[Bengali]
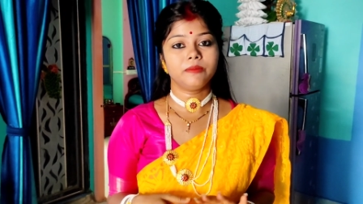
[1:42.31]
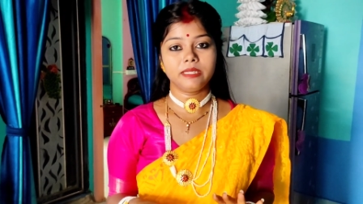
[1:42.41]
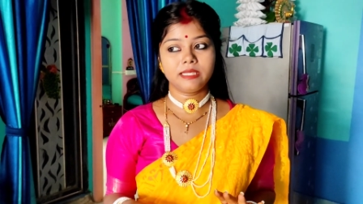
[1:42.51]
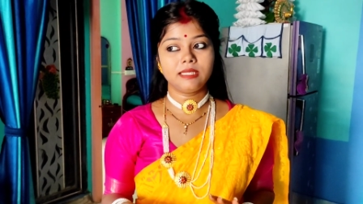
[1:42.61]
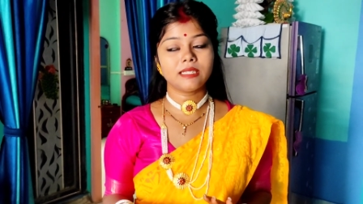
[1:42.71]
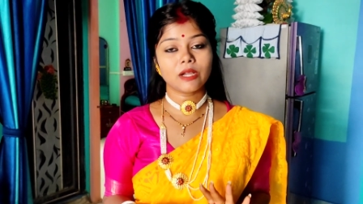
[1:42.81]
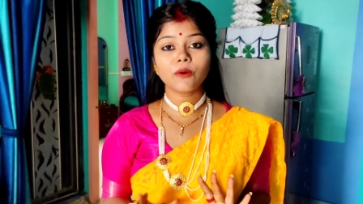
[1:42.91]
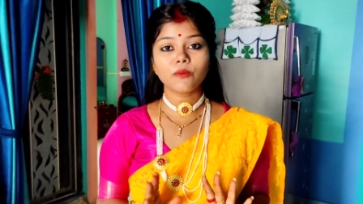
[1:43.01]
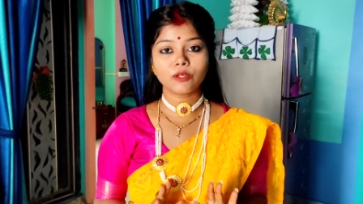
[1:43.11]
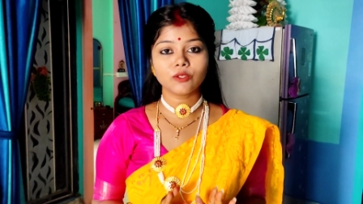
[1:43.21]
বৃষ্টিতে যাও
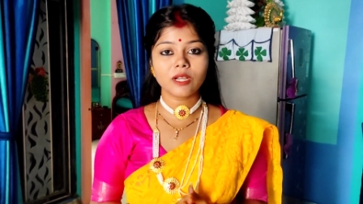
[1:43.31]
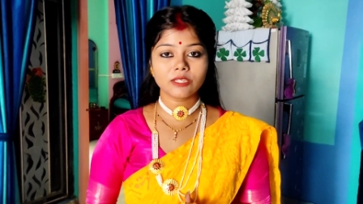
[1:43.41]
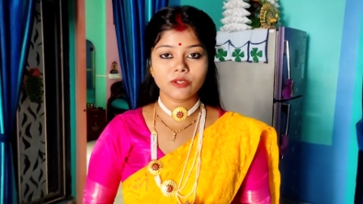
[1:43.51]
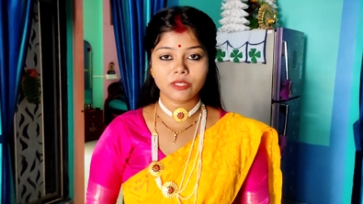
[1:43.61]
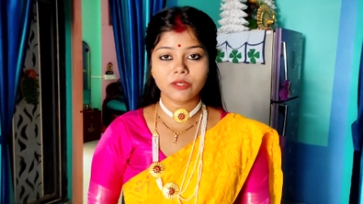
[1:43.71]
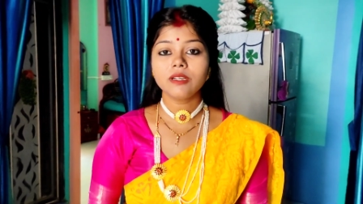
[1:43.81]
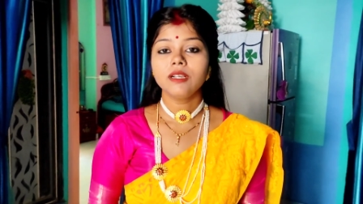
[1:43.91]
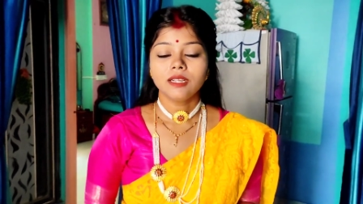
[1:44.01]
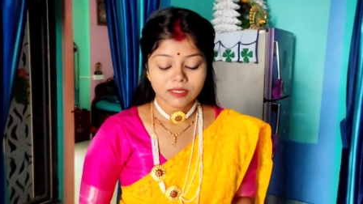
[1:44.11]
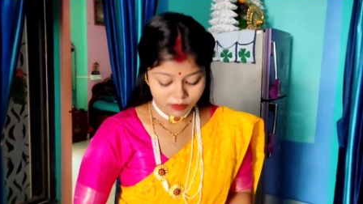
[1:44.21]
বন্ধ আছে যদিও
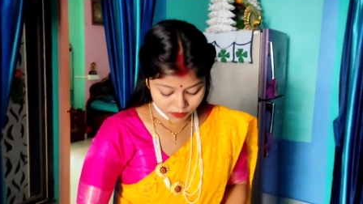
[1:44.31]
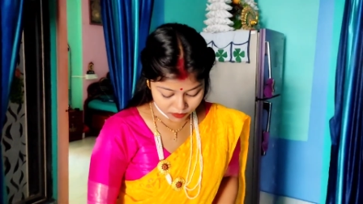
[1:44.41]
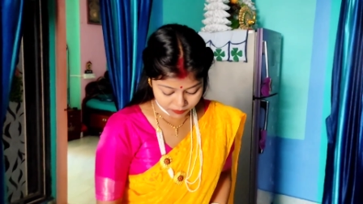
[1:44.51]
তো